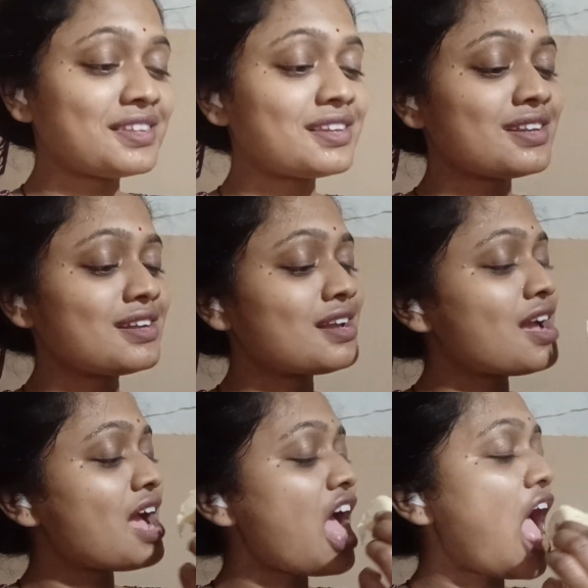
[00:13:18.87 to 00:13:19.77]
মন সইছে
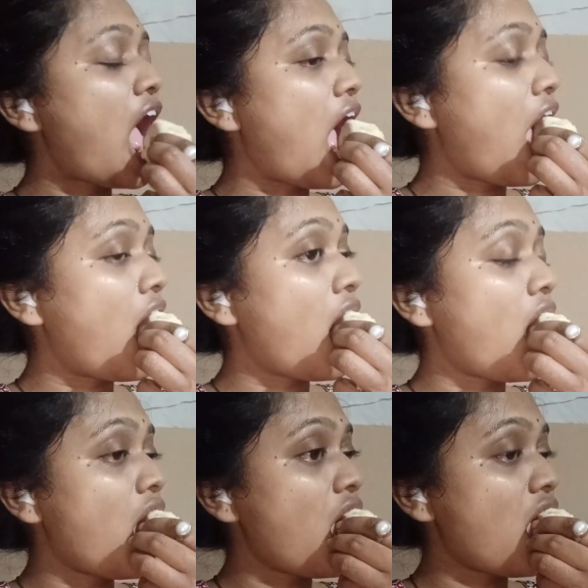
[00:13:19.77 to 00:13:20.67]
না তাই একটু মুখে
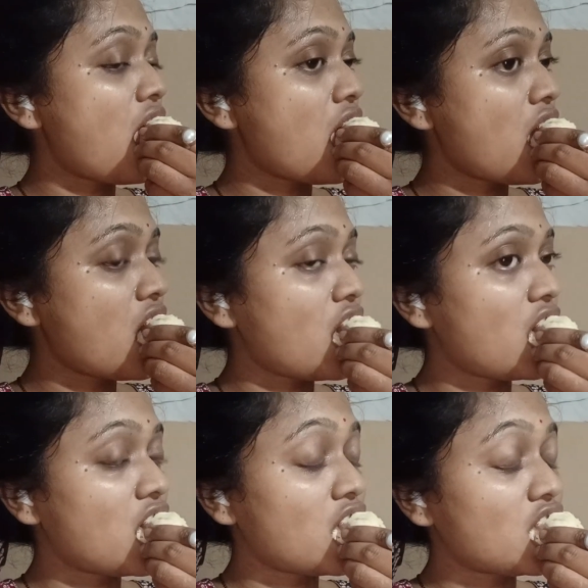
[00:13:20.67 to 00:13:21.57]
দিয়ে দিলাম কারণ ঠান্ডা
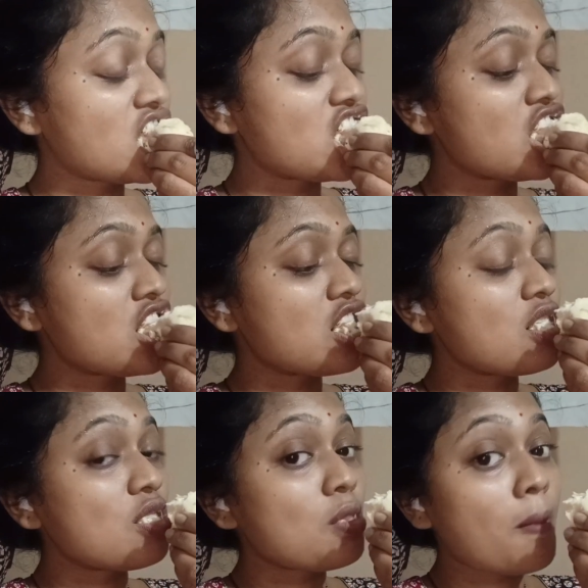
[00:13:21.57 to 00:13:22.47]
জিনিসটিতে আমার একটু
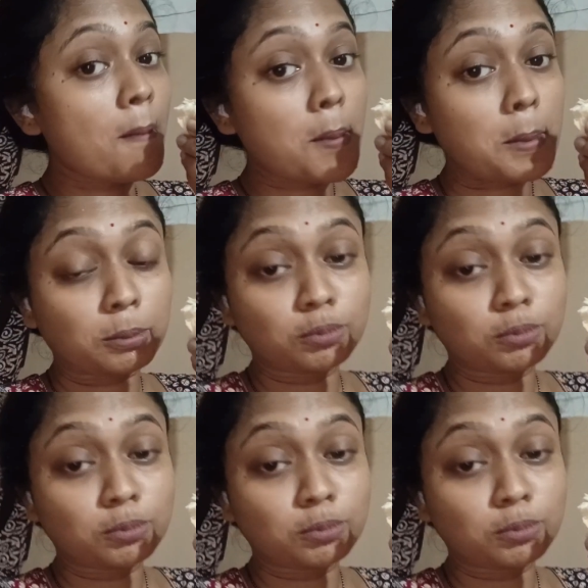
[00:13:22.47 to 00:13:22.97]
খুব ভাল লাগে